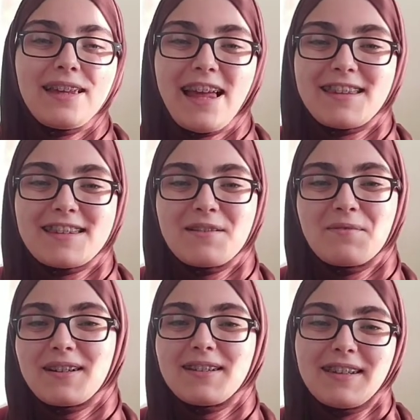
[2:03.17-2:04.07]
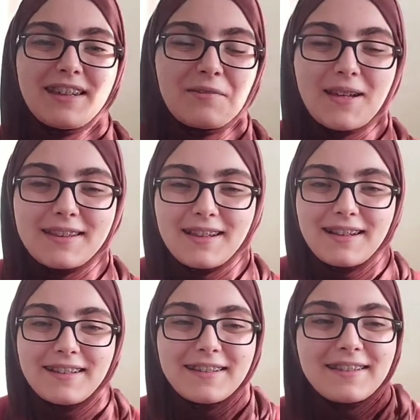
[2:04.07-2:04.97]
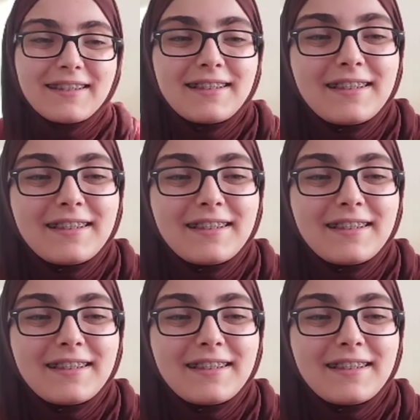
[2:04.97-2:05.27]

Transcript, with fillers: Kendinize bakın, edebiyatla kalın.